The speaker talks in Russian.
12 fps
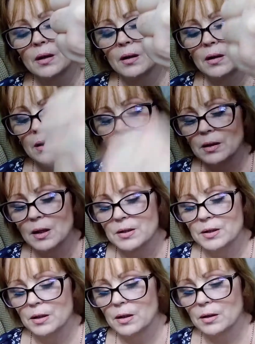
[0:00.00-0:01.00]
А,
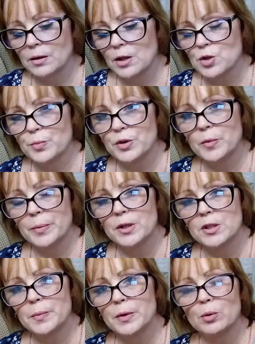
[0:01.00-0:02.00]
классный карандаш. Мне, в
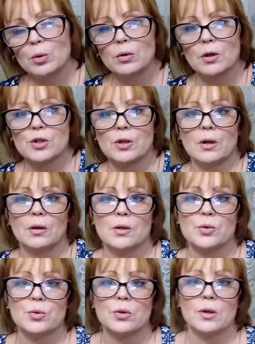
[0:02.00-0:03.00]
принципе, тот наш
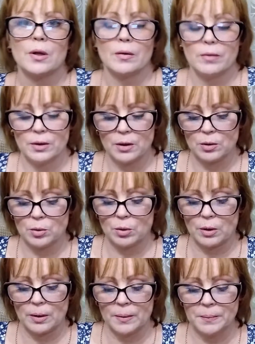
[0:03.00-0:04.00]
карандаш устраивает,
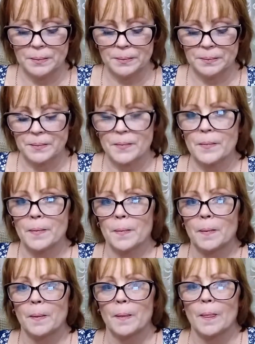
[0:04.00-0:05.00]
который
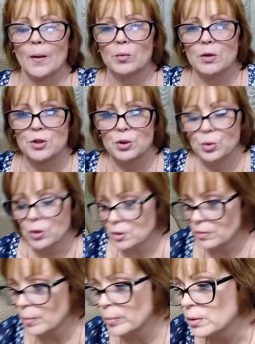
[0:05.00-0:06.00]
у нас и до
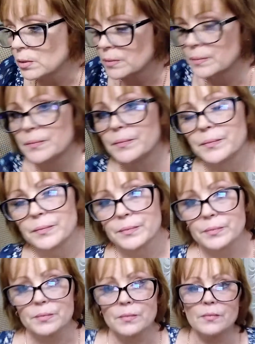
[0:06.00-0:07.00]
этого был.
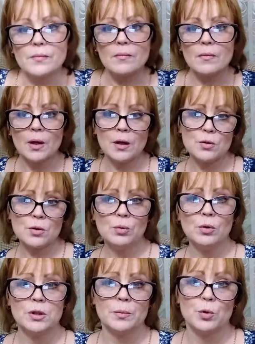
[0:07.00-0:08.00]
Я с
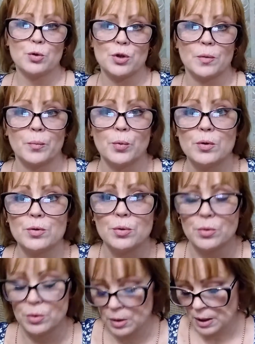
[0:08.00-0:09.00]
удовольствием тоже им
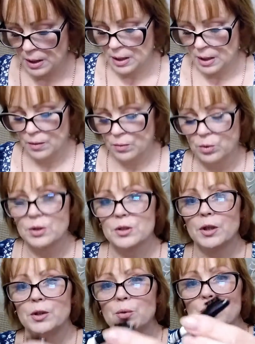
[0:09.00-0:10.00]
пользуюсь. Вот,
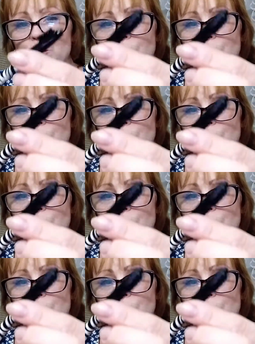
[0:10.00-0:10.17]
кстати, у